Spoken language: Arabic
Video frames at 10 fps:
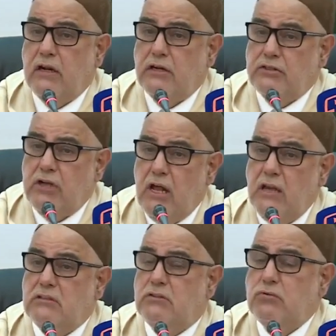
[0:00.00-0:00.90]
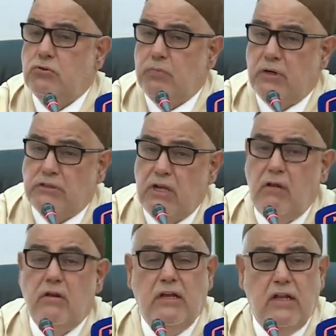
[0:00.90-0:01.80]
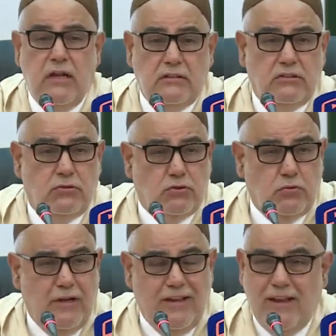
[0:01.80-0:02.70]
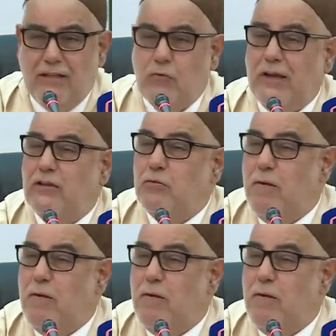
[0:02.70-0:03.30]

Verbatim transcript: الرجال يتزوجوا بالرجال والعيالات يتزوجوا بالعيالات وكان انتم